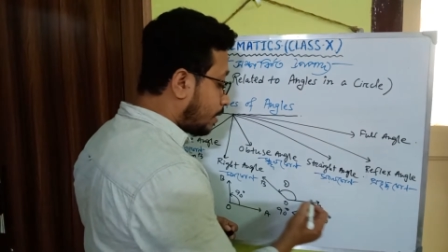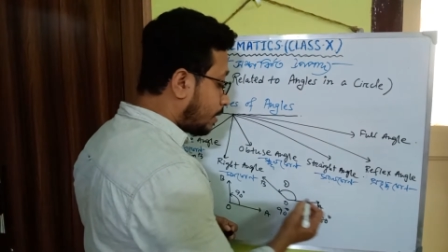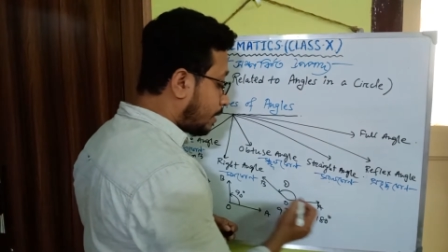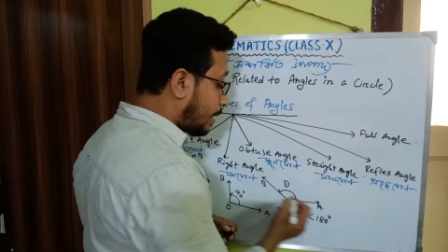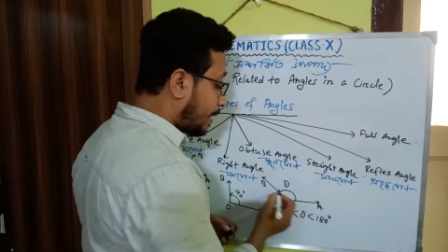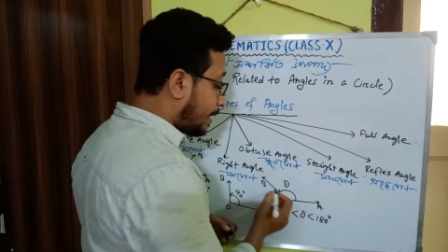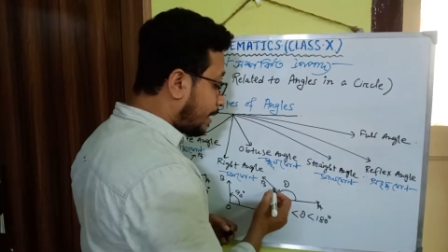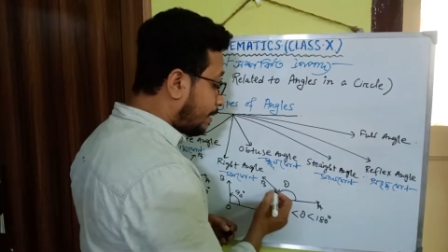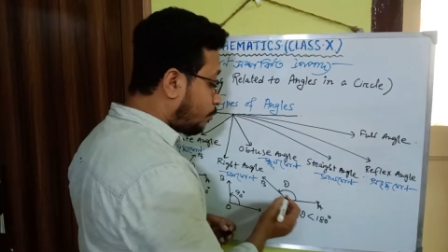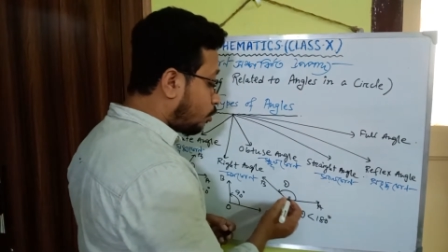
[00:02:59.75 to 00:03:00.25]

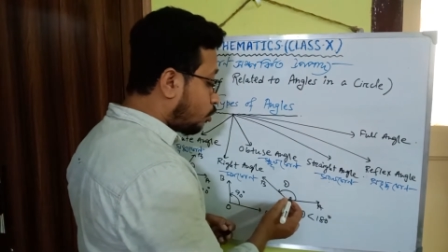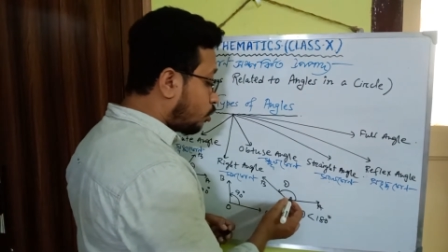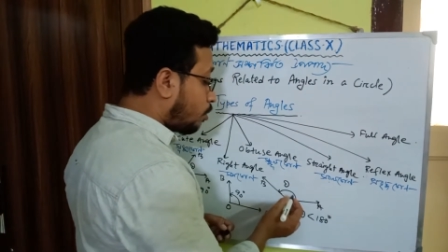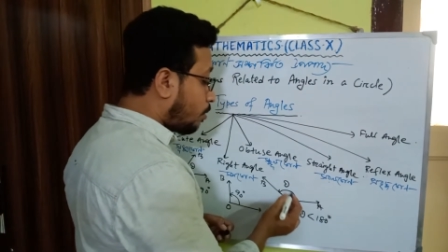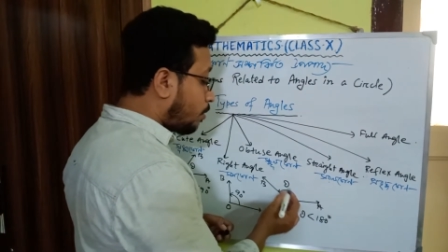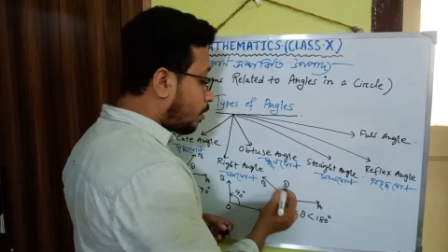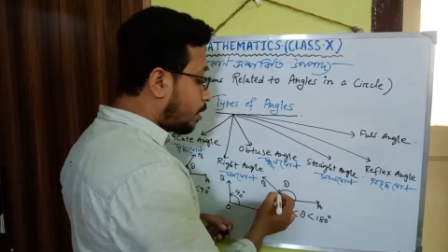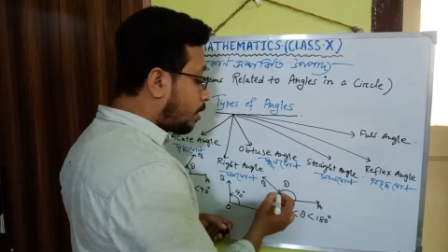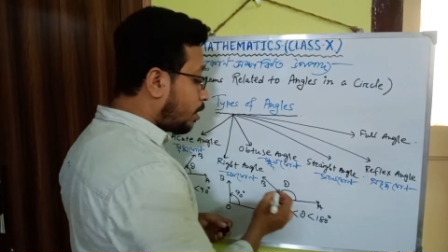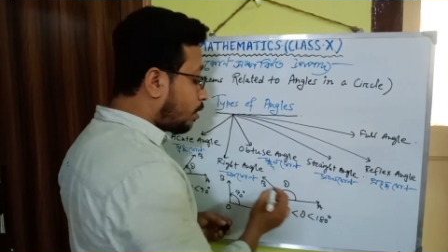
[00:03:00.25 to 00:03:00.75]
তাদের
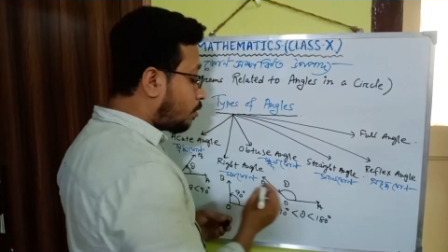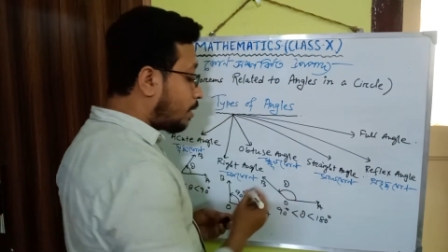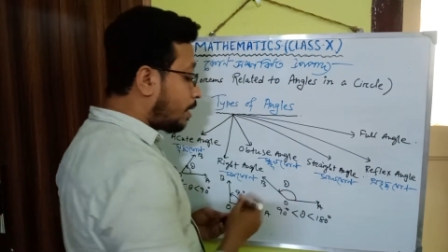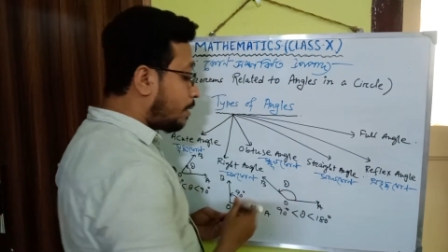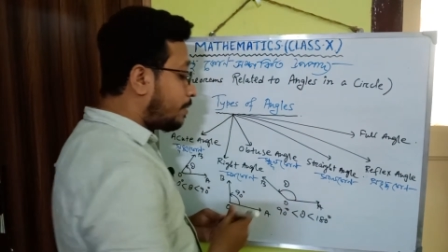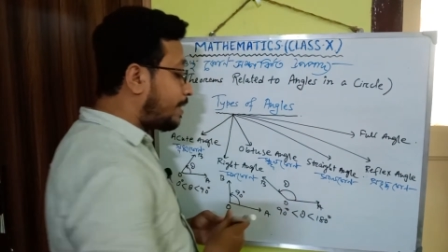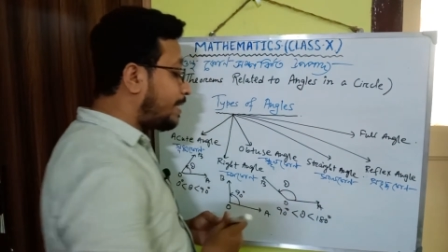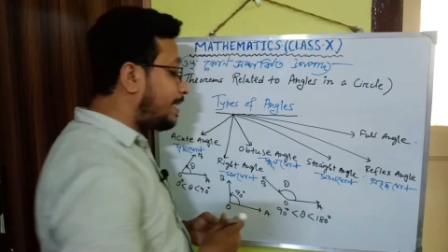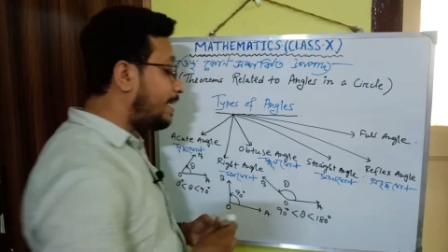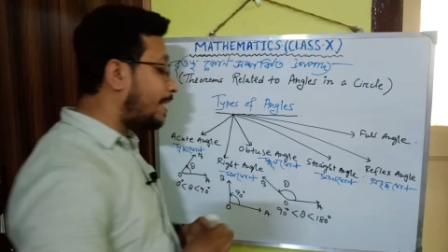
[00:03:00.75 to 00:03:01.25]
মধ্যবর্তী কোণ
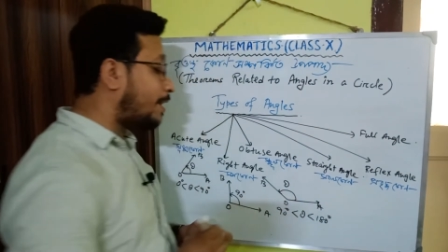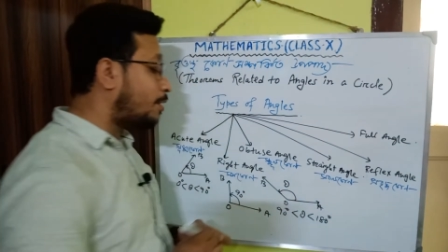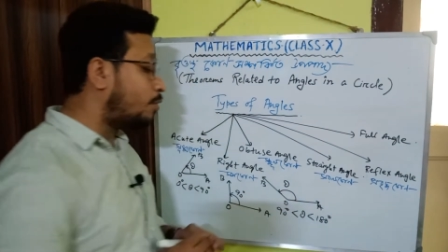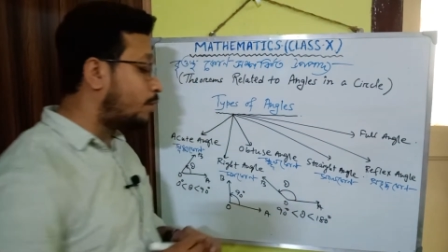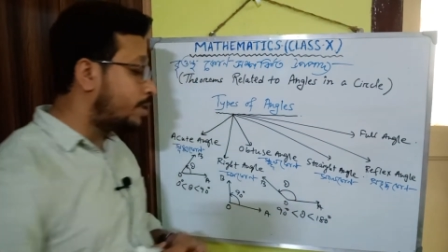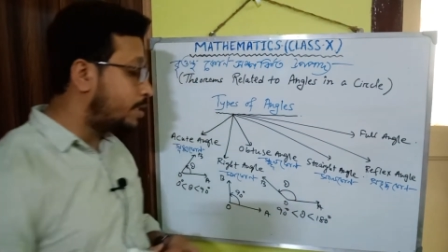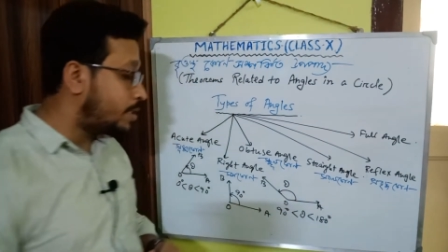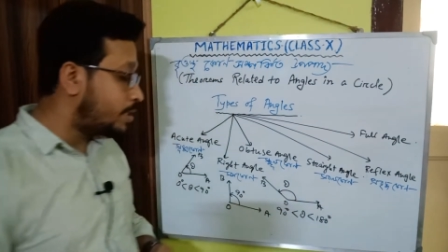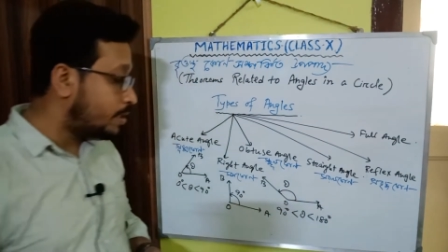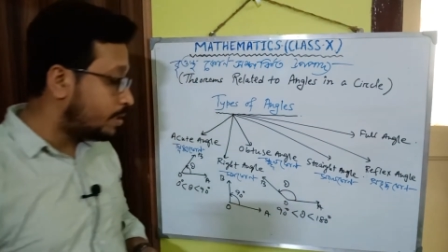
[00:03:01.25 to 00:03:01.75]
আমি থিটা
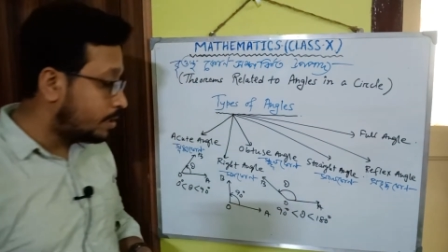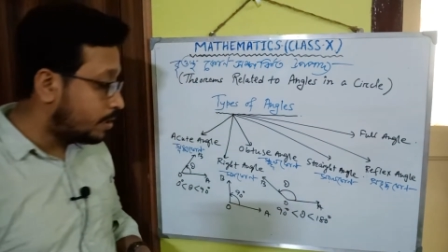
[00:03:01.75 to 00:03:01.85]
ধরেছি